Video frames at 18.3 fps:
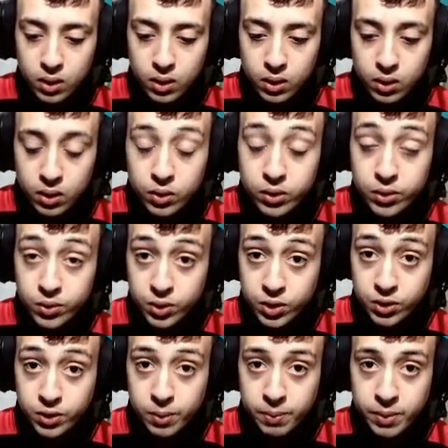Cosa è
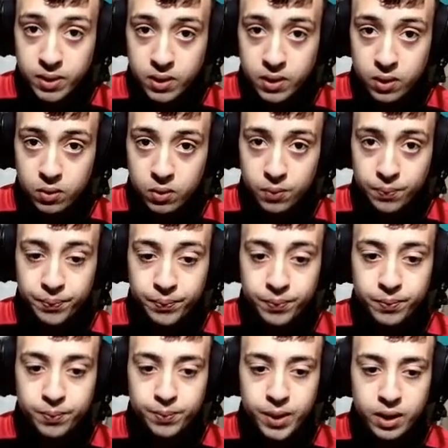successo a Pesaro?
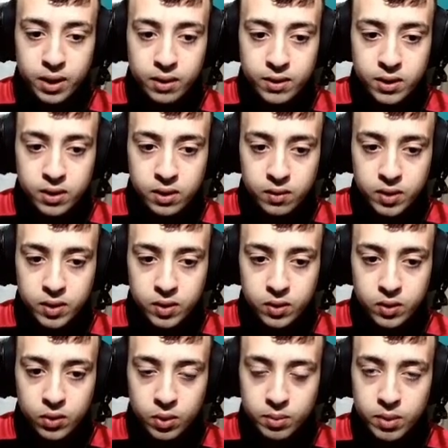Per chi avesse
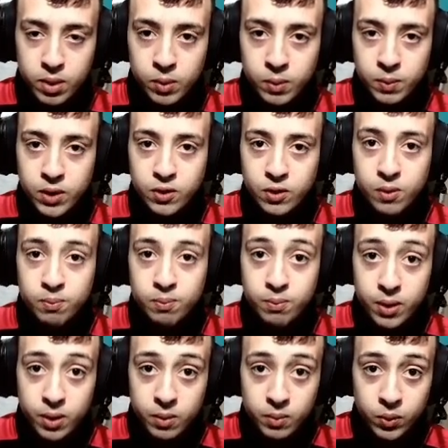visto, abbiamo perso il
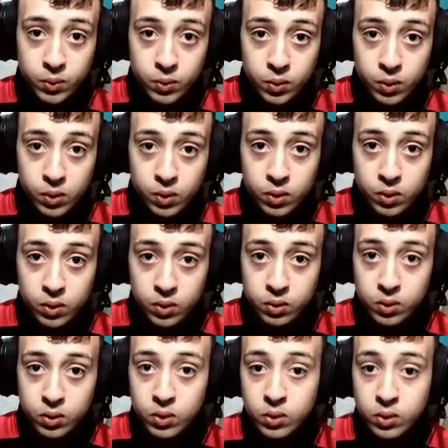primo turno
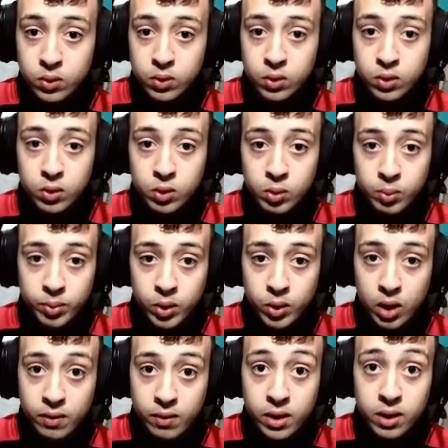contro Pio
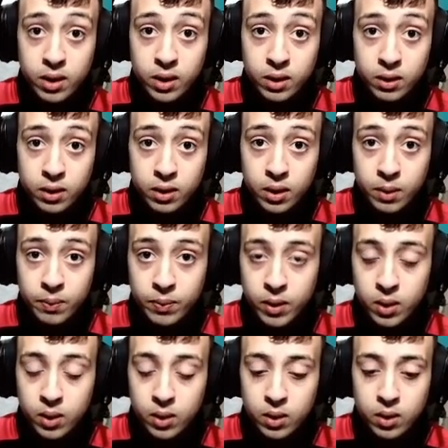la Vendetta.
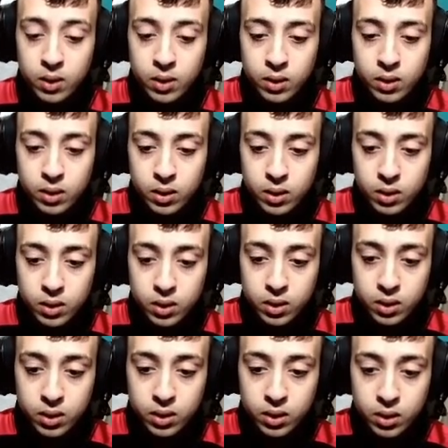
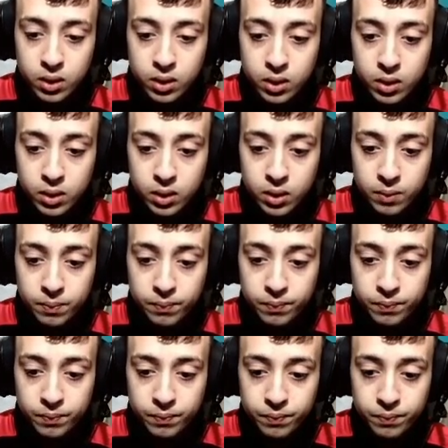
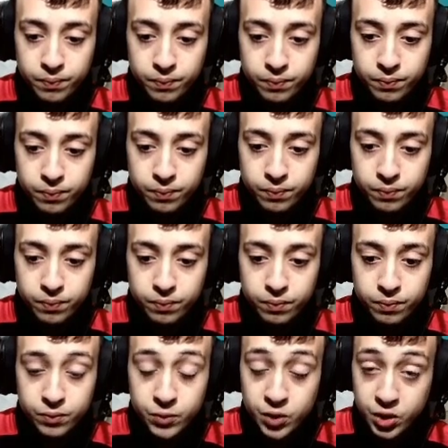Ehm,
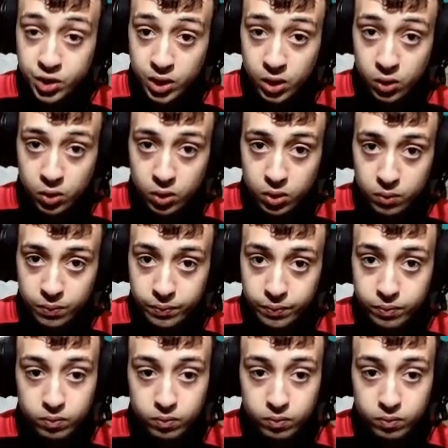GG a loro,